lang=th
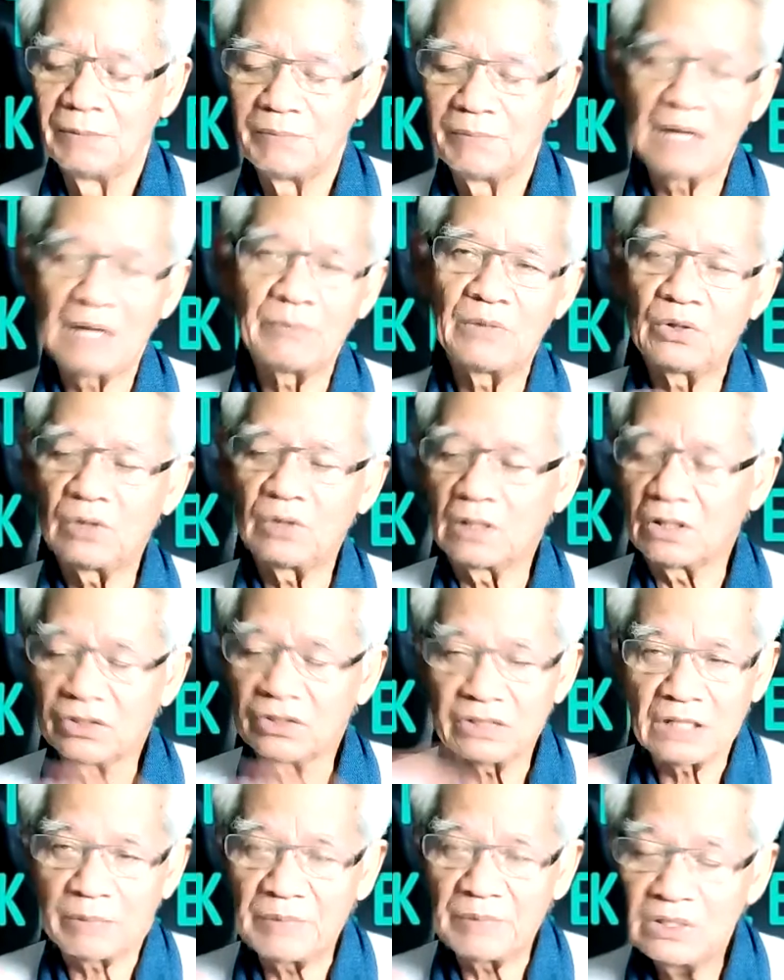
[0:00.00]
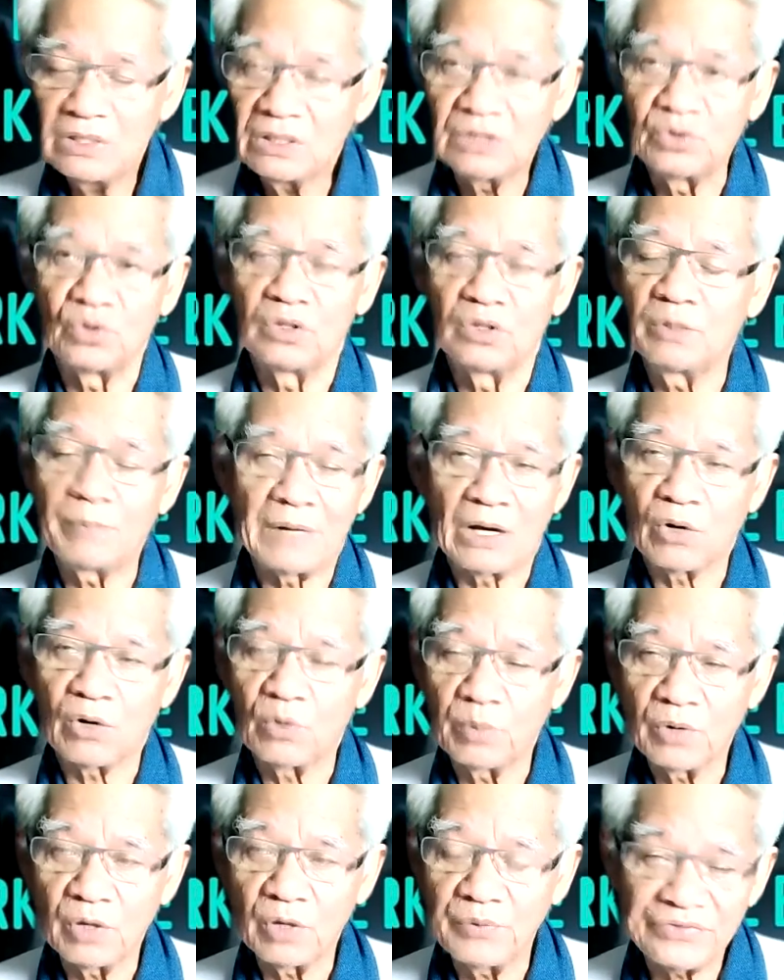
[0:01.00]
บ้านเมืองคนอื่นเขาจะไม่ยืดหยุ่นหรือเปล่าผ
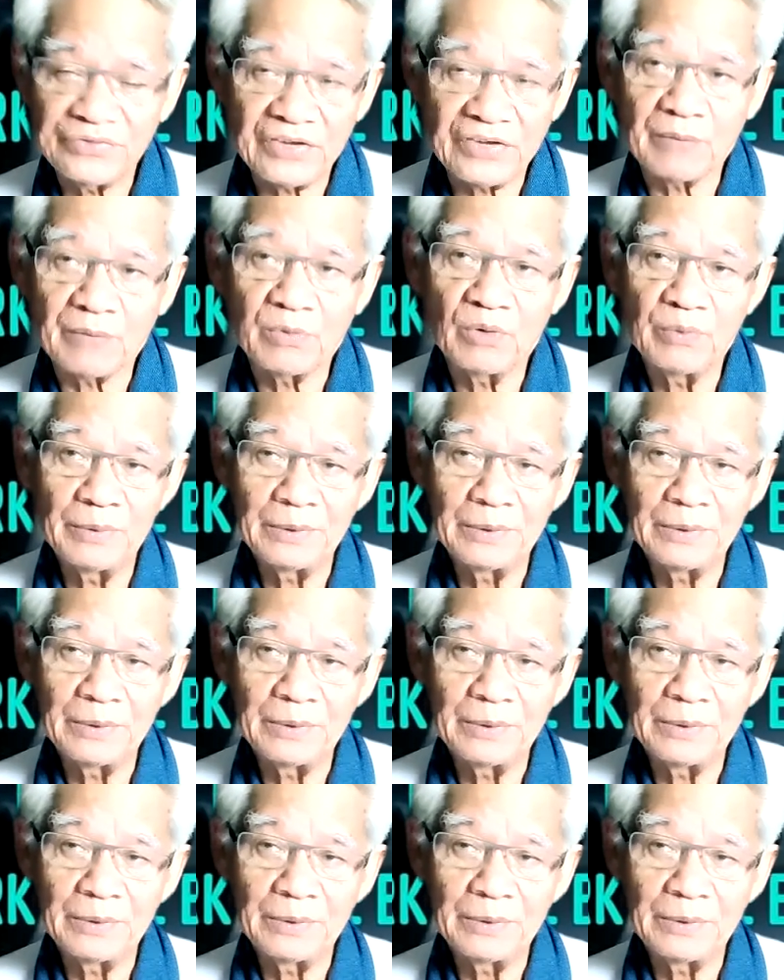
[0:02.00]
มก็ไม่แทรกเพราะ